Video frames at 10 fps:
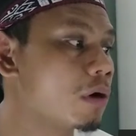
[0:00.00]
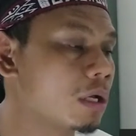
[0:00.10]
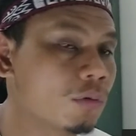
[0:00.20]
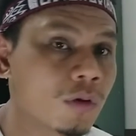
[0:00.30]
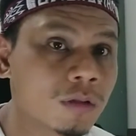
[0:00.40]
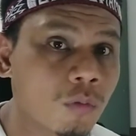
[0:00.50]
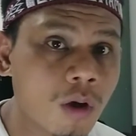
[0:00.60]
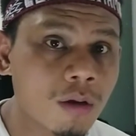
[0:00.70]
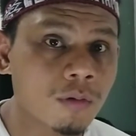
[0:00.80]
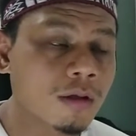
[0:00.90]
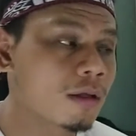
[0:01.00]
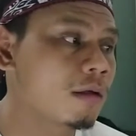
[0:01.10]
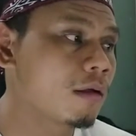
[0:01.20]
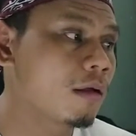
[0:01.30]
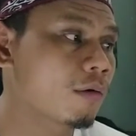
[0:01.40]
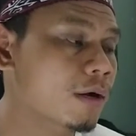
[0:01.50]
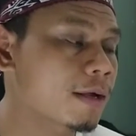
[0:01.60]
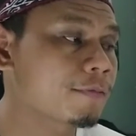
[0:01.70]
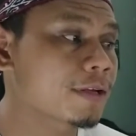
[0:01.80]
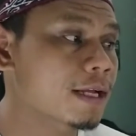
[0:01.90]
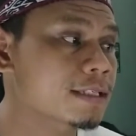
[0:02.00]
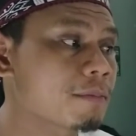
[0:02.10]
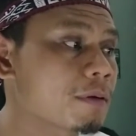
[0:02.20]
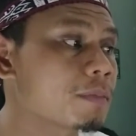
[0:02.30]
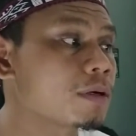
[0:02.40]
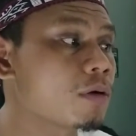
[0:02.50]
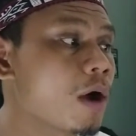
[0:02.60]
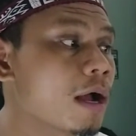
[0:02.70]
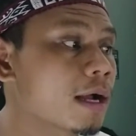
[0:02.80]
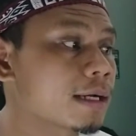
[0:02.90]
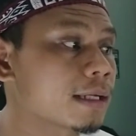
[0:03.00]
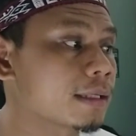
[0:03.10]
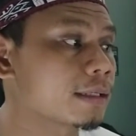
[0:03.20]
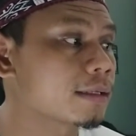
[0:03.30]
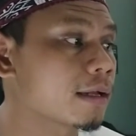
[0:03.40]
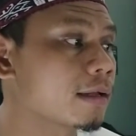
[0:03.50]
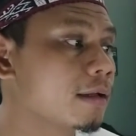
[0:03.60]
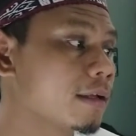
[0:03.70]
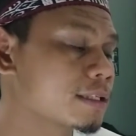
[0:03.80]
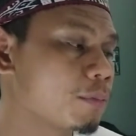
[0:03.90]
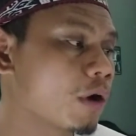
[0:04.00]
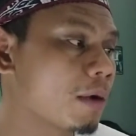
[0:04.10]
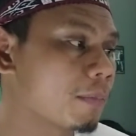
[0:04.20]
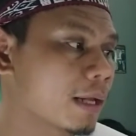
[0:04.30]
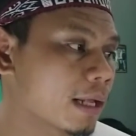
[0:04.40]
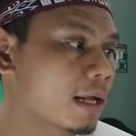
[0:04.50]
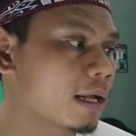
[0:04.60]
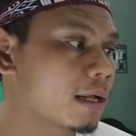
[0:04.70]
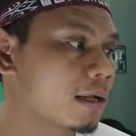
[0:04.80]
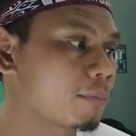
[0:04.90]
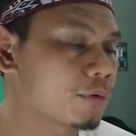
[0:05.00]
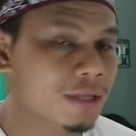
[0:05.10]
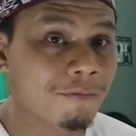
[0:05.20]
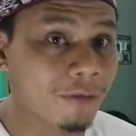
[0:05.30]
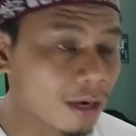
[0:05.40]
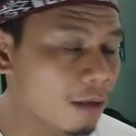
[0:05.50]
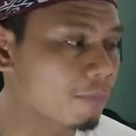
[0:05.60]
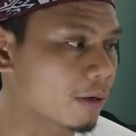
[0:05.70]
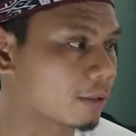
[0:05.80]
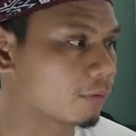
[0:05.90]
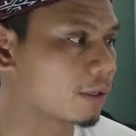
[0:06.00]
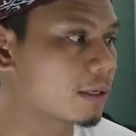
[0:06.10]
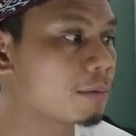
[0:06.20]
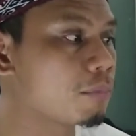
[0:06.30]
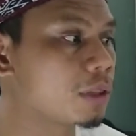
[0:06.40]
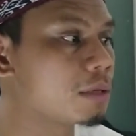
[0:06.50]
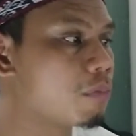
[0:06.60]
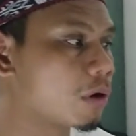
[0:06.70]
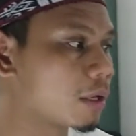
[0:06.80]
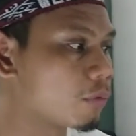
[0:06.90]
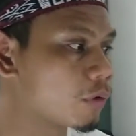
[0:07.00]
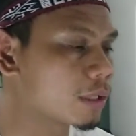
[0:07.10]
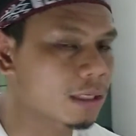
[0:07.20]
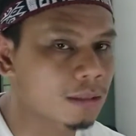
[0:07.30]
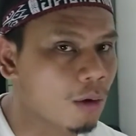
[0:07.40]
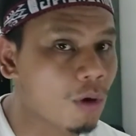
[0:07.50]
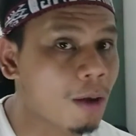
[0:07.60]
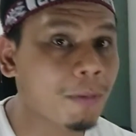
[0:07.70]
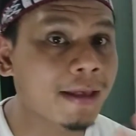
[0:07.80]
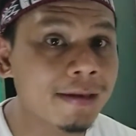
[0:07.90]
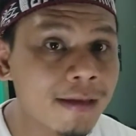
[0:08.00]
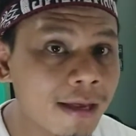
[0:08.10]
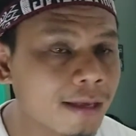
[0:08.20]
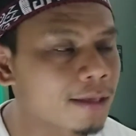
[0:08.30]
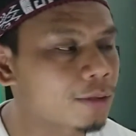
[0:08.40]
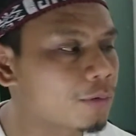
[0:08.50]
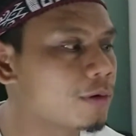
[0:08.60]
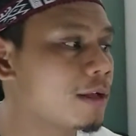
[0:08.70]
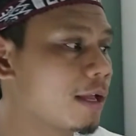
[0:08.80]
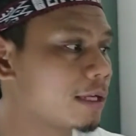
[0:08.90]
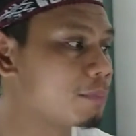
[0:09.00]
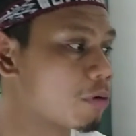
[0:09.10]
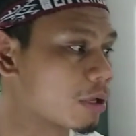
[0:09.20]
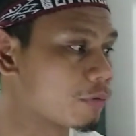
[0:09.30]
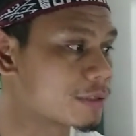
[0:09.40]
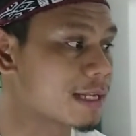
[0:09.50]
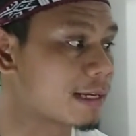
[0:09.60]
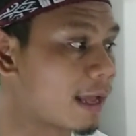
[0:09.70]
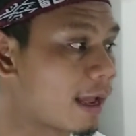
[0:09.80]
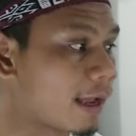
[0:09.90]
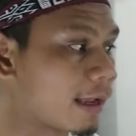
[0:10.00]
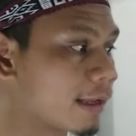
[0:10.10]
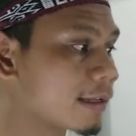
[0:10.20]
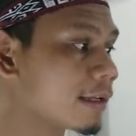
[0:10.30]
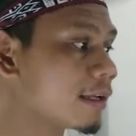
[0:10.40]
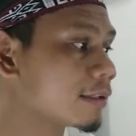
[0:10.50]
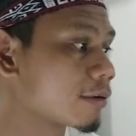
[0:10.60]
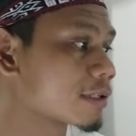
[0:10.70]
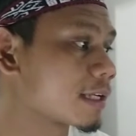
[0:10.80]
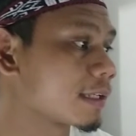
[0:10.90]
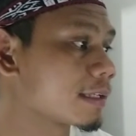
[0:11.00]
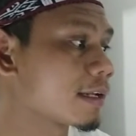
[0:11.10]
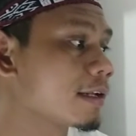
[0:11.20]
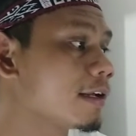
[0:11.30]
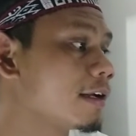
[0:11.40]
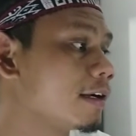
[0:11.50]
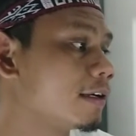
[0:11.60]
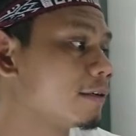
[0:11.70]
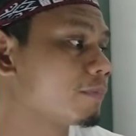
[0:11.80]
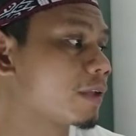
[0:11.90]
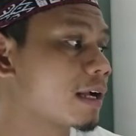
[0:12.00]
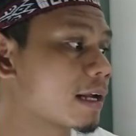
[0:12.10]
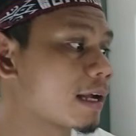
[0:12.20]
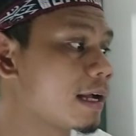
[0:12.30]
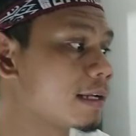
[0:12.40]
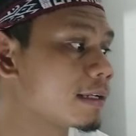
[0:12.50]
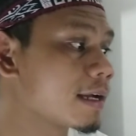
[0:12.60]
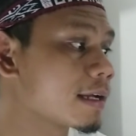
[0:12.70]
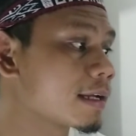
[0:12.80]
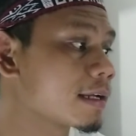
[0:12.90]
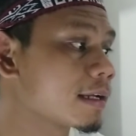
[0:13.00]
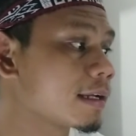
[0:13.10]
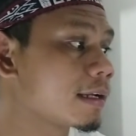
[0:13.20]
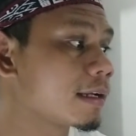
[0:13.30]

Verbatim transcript: Bollywood wow orang Afrika sampai mendoakan katanya semoga mereka punya film gitu ya debut di Bollywood atau ngapain deh gitu di Bollywood sana ya terus katanya um, negara anda